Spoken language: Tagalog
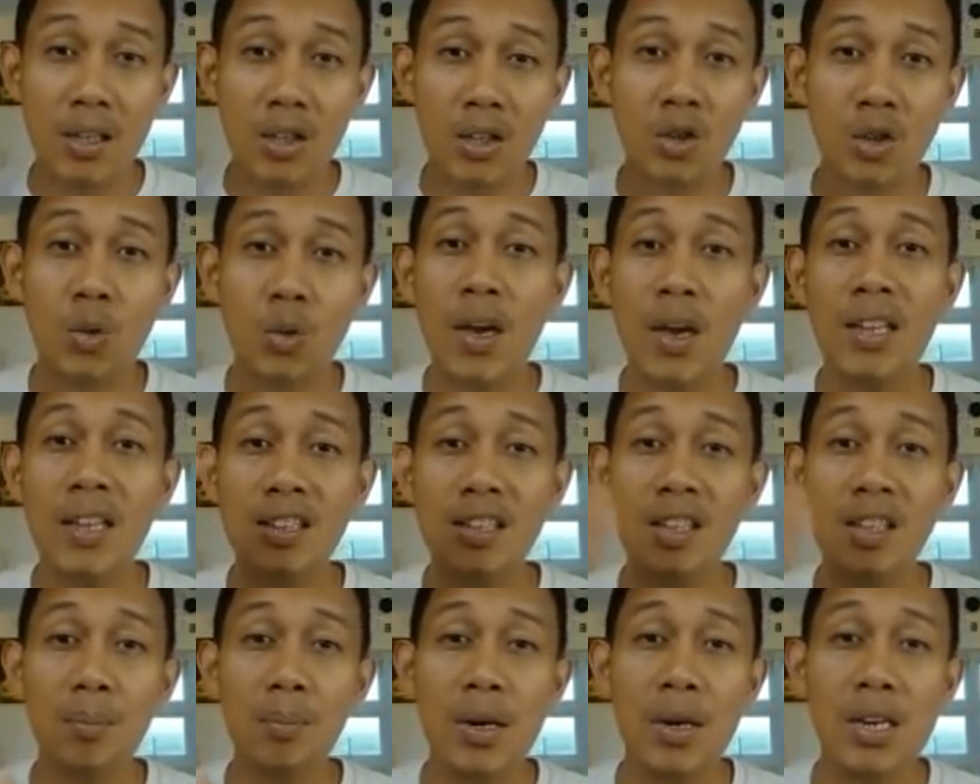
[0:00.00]

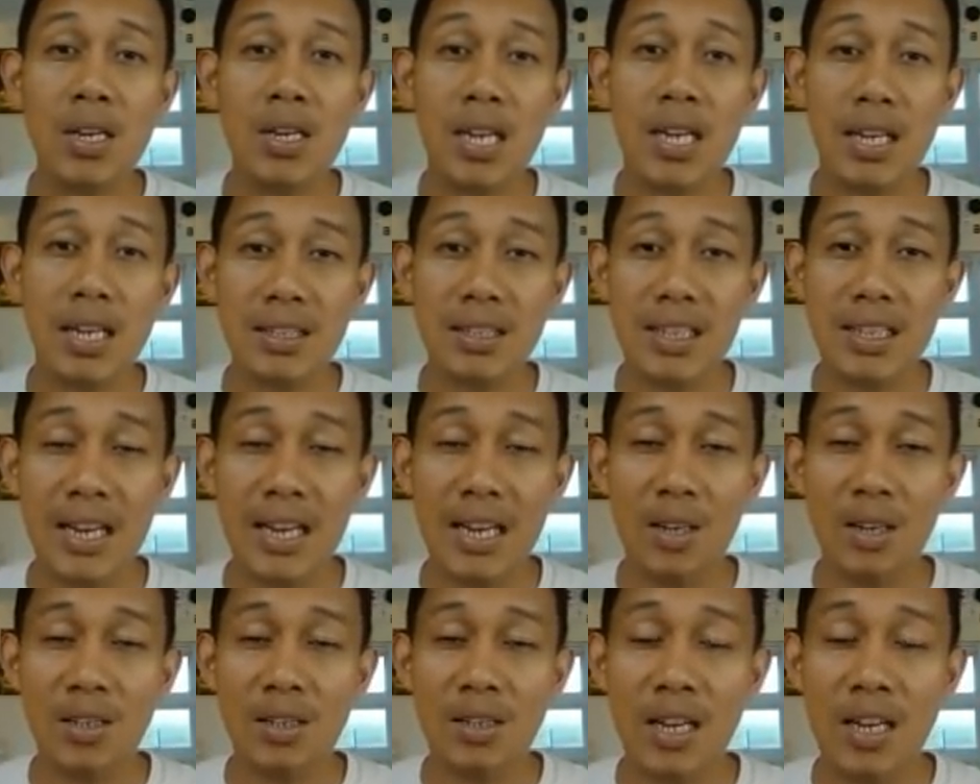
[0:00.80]
20%
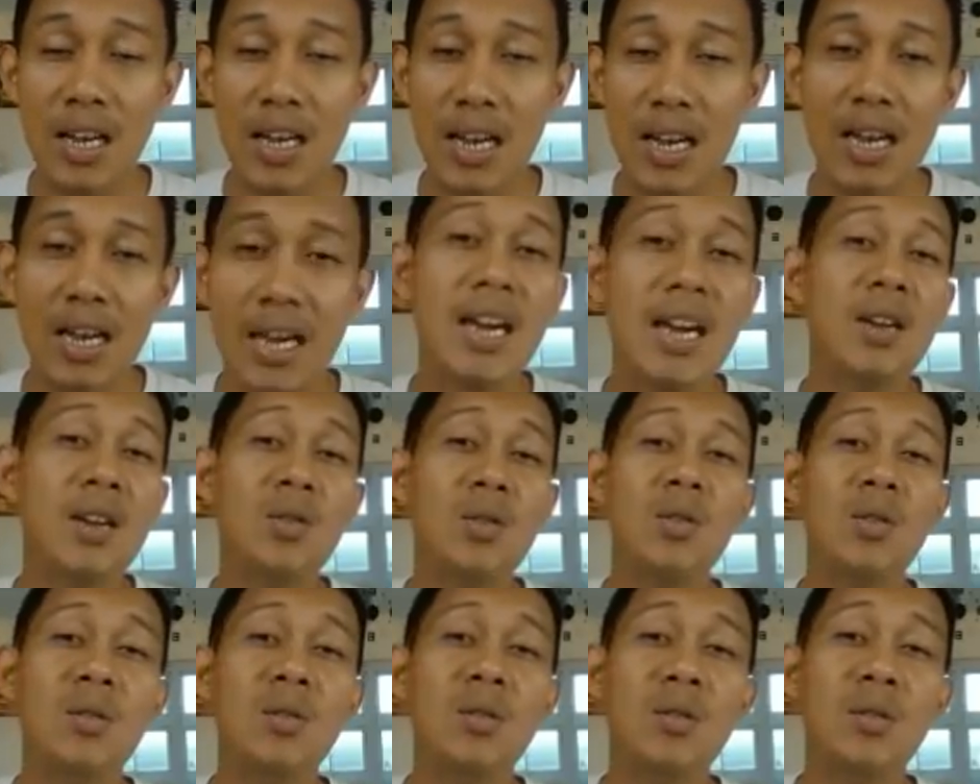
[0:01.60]
ayos na. Eh ano
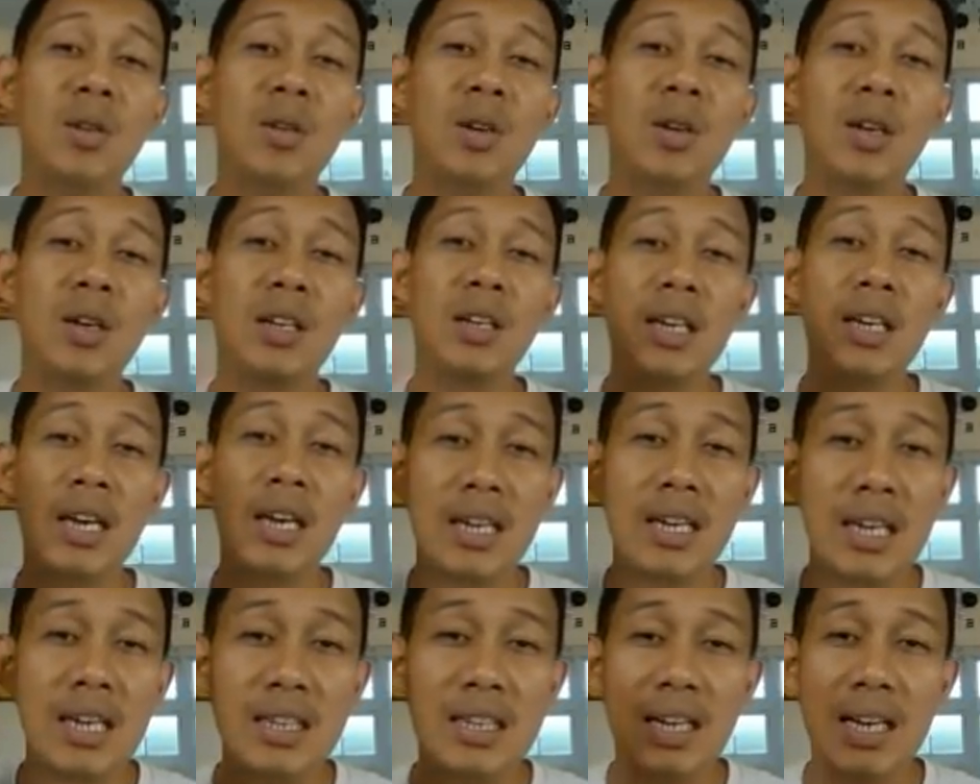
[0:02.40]
kung
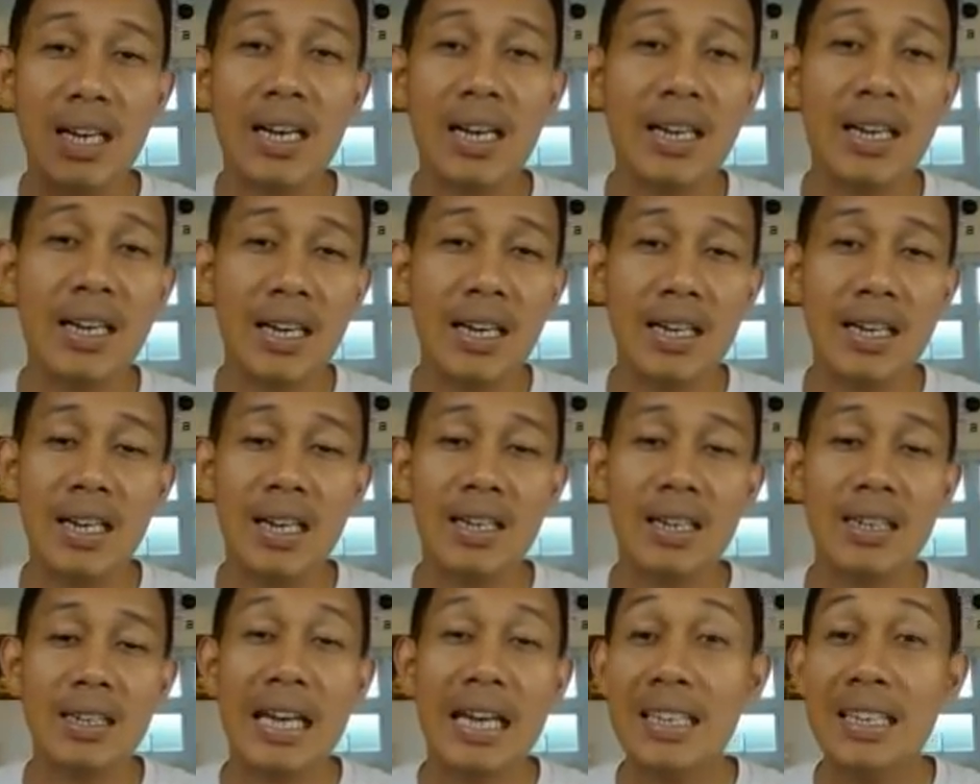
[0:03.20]
kikita ka kaya ng
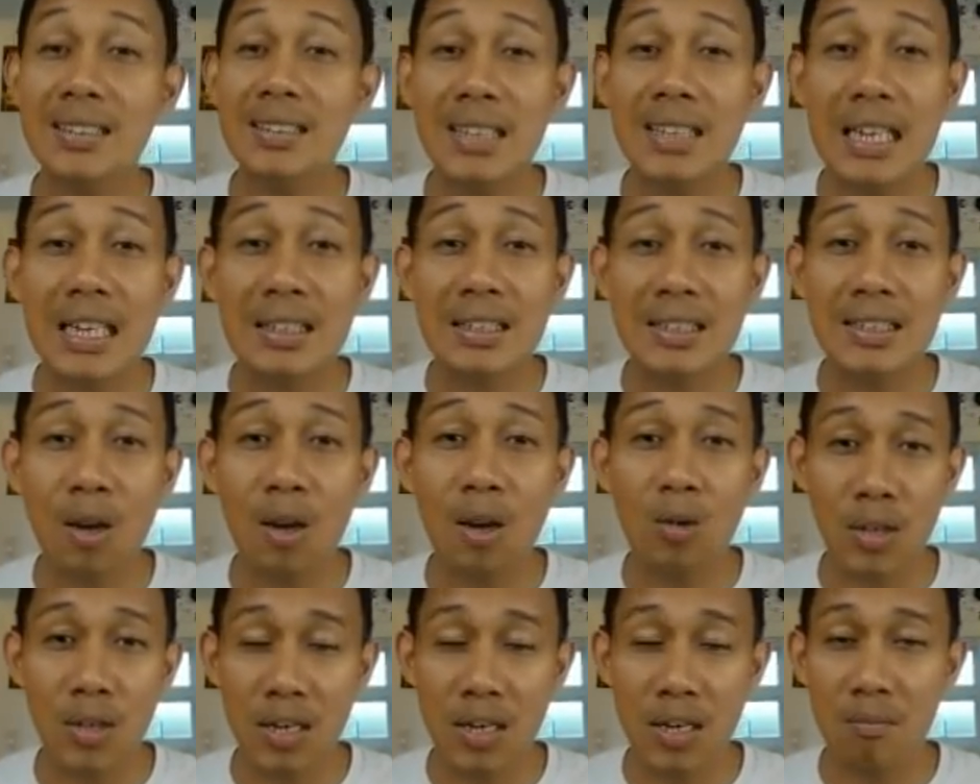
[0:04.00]

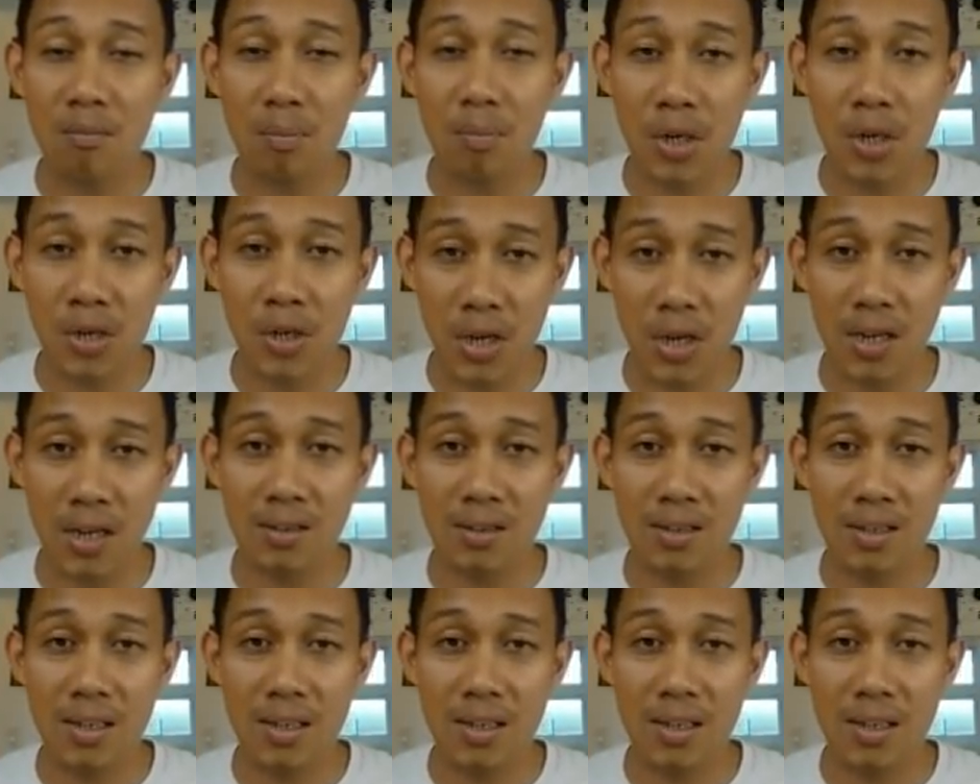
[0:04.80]
19,000%?